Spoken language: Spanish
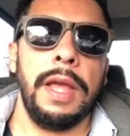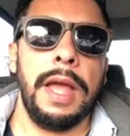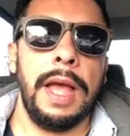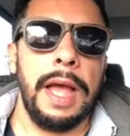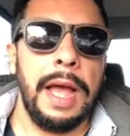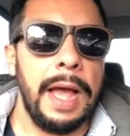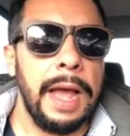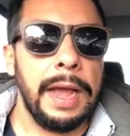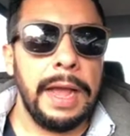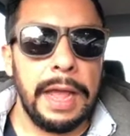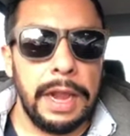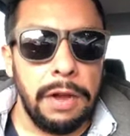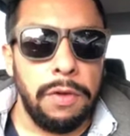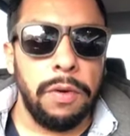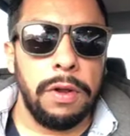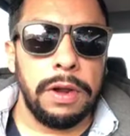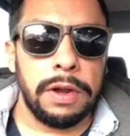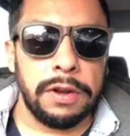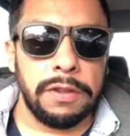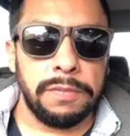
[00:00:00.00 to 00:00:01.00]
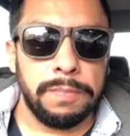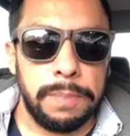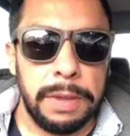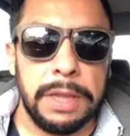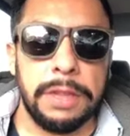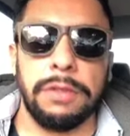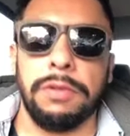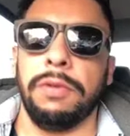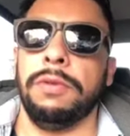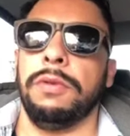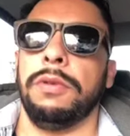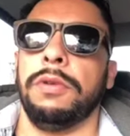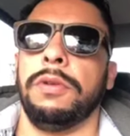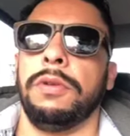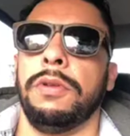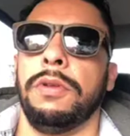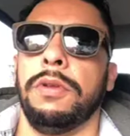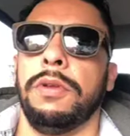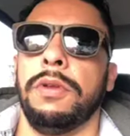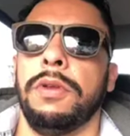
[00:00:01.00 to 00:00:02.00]
haga algo al respecto.
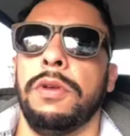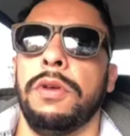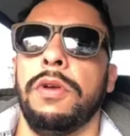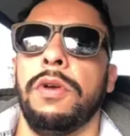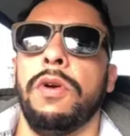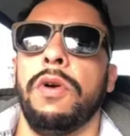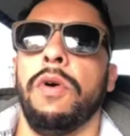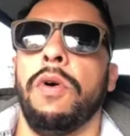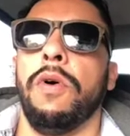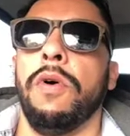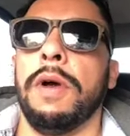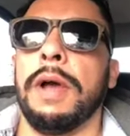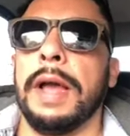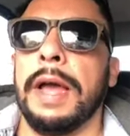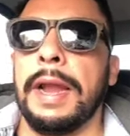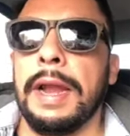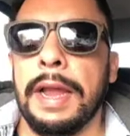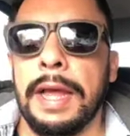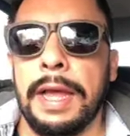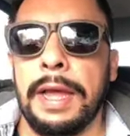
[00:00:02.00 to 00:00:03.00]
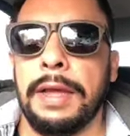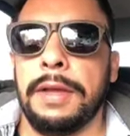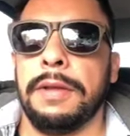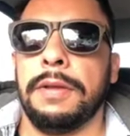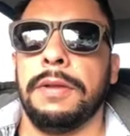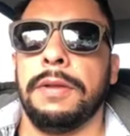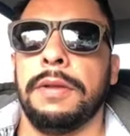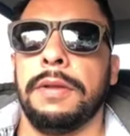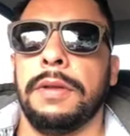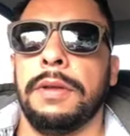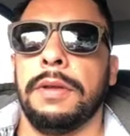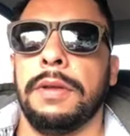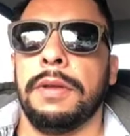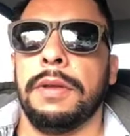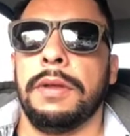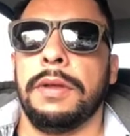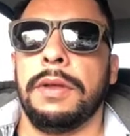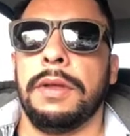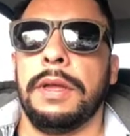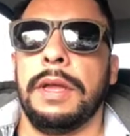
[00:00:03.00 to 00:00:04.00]
Ojalá
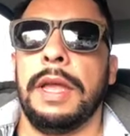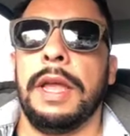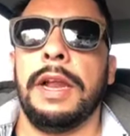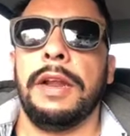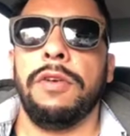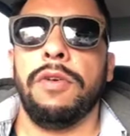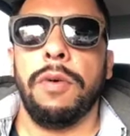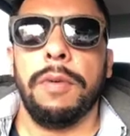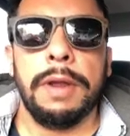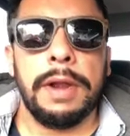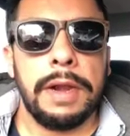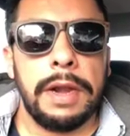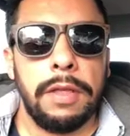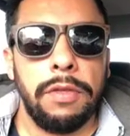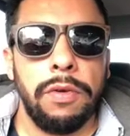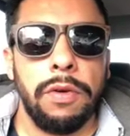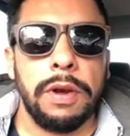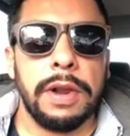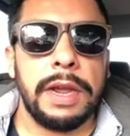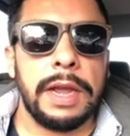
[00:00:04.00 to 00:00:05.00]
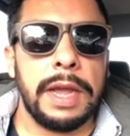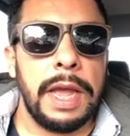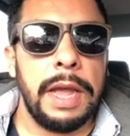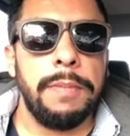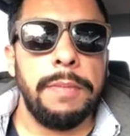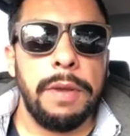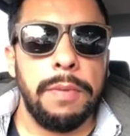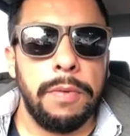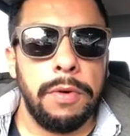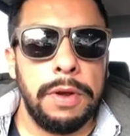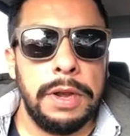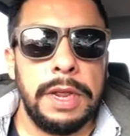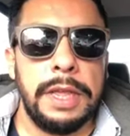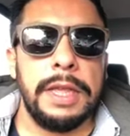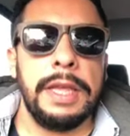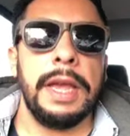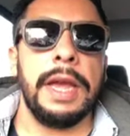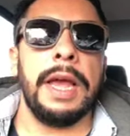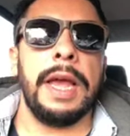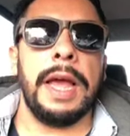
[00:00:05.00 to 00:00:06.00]
el gobernador Jaime
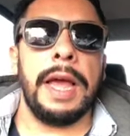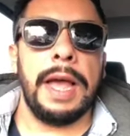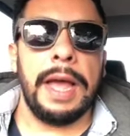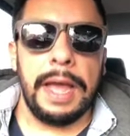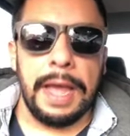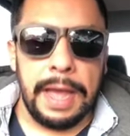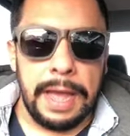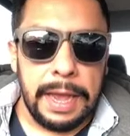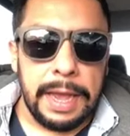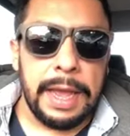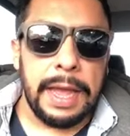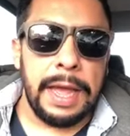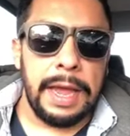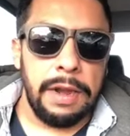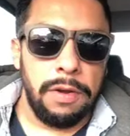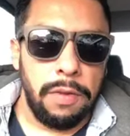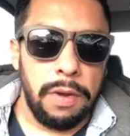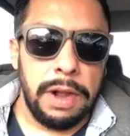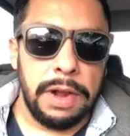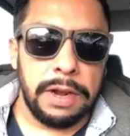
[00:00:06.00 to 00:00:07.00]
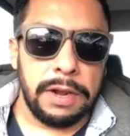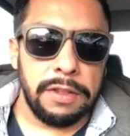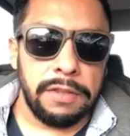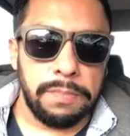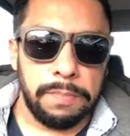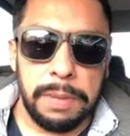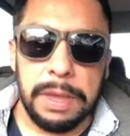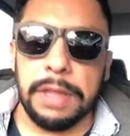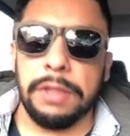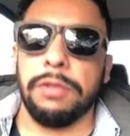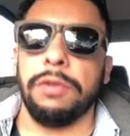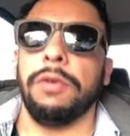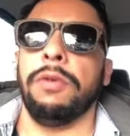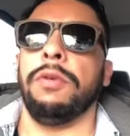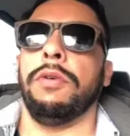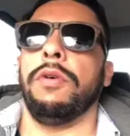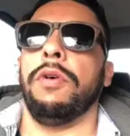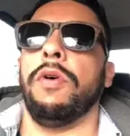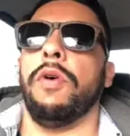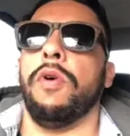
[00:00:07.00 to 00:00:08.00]
Bonilla haga algo al respecto.
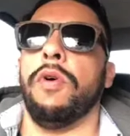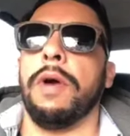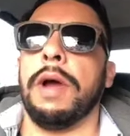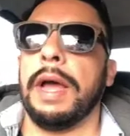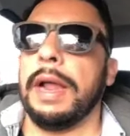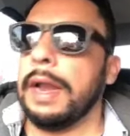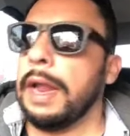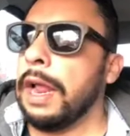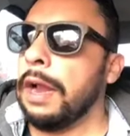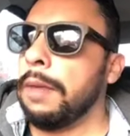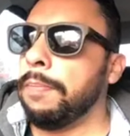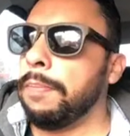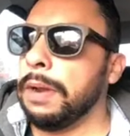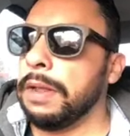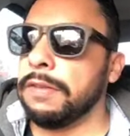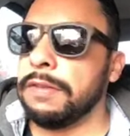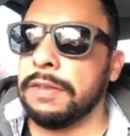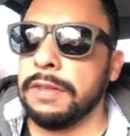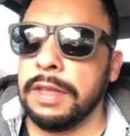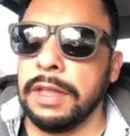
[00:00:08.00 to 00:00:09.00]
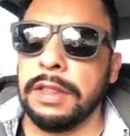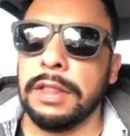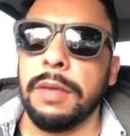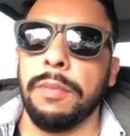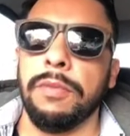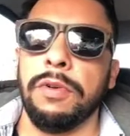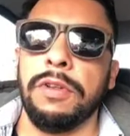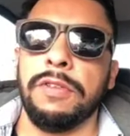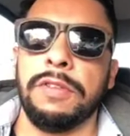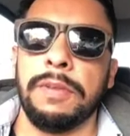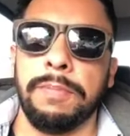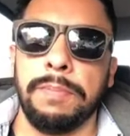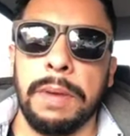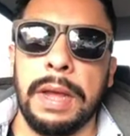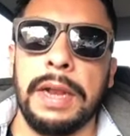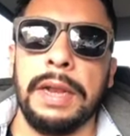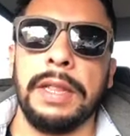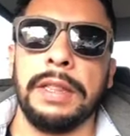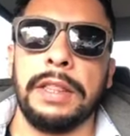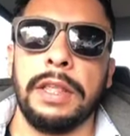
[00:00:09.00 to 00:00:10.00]
Ojalá el presidente
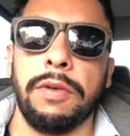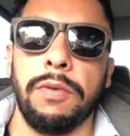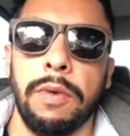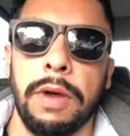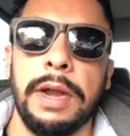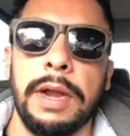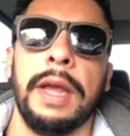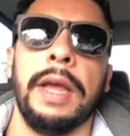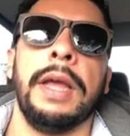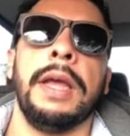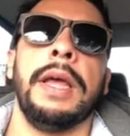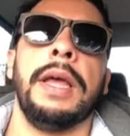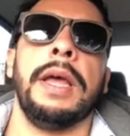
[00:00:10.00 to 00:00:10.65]
municipal de Tijuana